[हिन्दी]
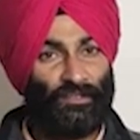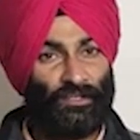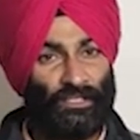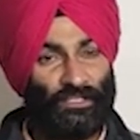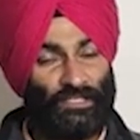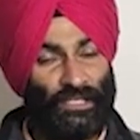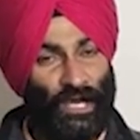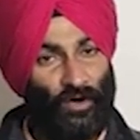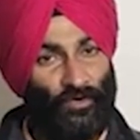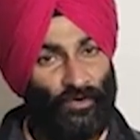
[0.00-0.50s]

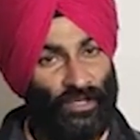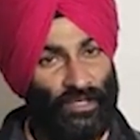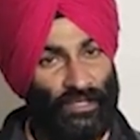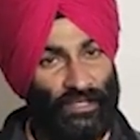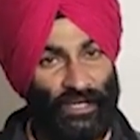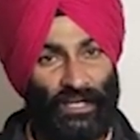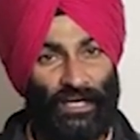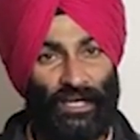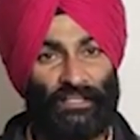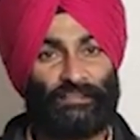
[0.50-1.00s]
नेताओं ने
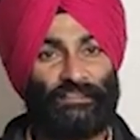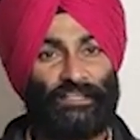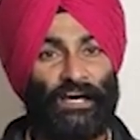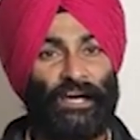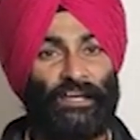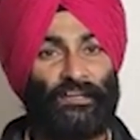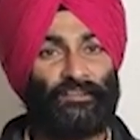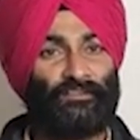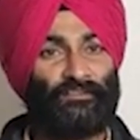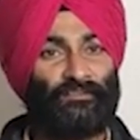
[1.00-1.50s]

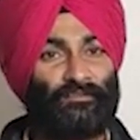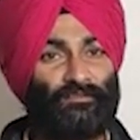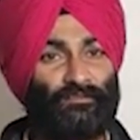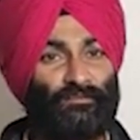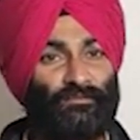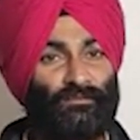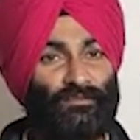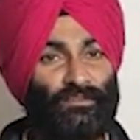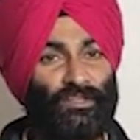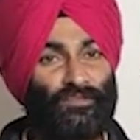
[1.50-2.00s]
लगातार
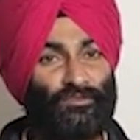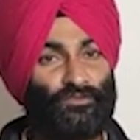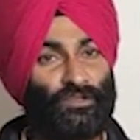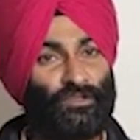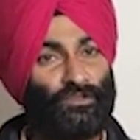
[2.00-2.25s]
इस